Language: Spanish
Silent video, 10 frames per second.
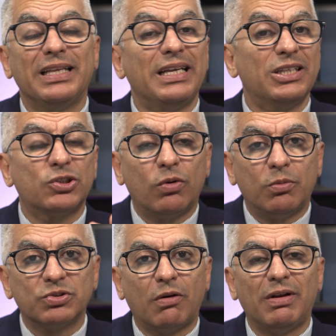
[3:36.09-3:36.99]
De eso
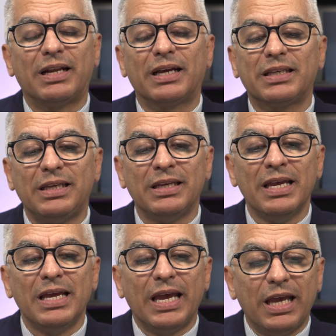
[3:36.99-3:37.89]
vamos a hablar aquí
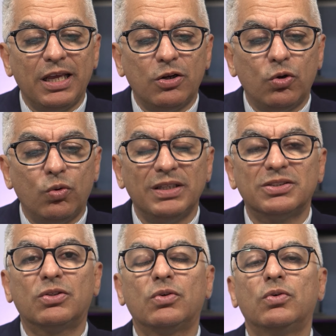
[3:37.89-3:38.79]
en
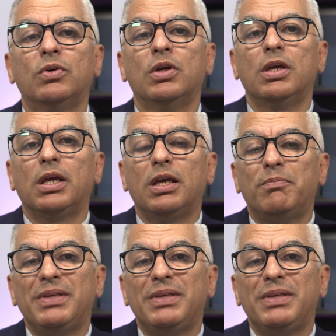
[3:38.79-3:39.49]
nuestro eh,